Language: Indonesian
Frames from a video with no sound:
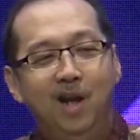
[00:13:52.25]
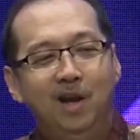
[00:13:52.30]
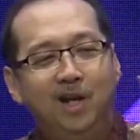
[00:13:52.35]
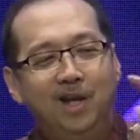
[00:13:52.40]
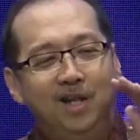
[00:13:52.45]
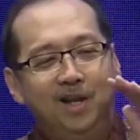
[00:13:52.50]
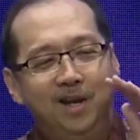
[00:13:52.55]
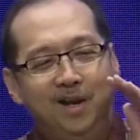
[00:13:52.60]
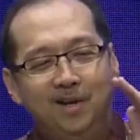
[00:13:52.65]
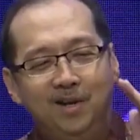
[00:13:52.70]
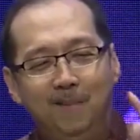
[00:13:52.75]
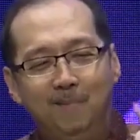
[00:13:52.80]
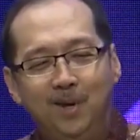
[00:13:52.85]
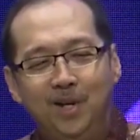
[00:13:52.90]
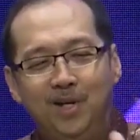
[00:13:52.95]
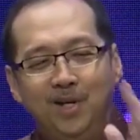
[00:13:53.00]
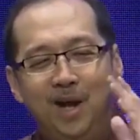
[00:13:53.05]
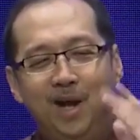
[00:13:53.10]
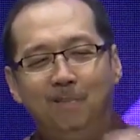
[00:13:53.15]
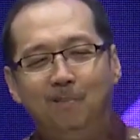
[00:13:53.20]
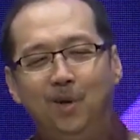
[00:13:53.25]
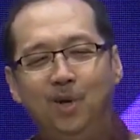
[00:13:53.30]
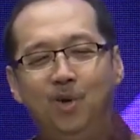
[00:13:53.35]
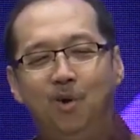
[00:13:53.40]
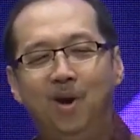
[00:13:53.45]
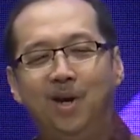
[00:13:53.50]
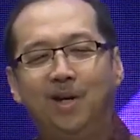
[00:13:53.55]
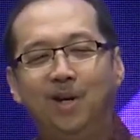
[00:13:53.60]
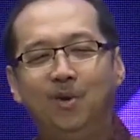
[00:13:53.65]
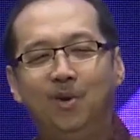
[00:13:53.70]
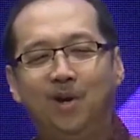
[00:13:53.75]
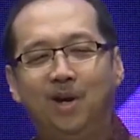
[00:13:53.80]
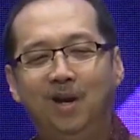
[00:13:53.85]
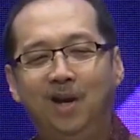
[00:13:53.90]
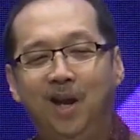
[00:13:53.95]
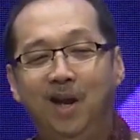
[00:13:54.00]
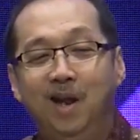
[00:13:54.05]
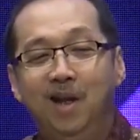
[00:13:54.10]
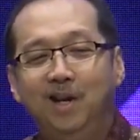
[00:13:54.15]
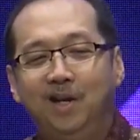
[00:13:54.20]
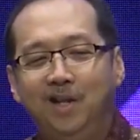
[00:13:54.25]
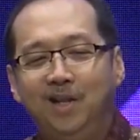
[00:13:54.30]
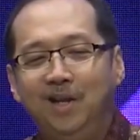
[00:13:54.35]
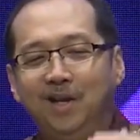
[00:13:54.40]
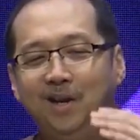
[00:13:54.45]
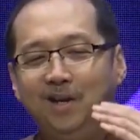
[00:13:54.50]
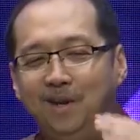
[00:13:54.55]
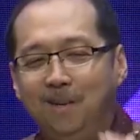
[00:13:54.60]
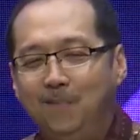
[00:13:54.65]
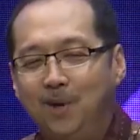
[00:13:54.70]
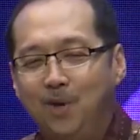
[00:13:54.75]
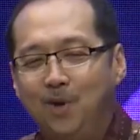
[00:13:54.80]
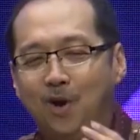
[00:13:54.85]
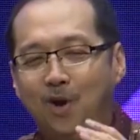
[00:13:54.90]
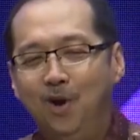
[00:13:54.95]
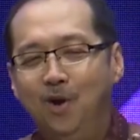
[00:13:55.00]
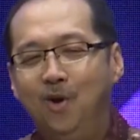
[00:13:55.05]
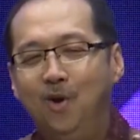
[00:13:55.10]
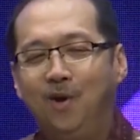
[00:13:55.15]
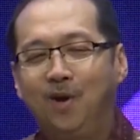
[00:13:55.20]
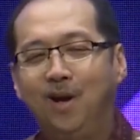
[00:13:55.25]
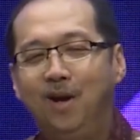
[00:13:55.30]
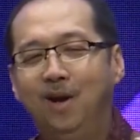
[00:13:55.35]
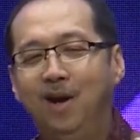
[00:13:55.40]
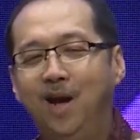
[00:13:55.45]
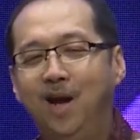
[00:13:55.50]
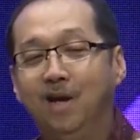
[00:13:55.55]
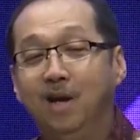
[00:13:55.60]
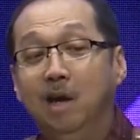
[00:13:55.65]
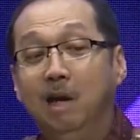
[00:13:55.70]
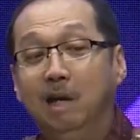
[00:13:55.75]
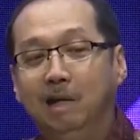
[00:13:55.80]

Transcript: ketika dia mendoakan orang lain, ketika dia menolong orang lain,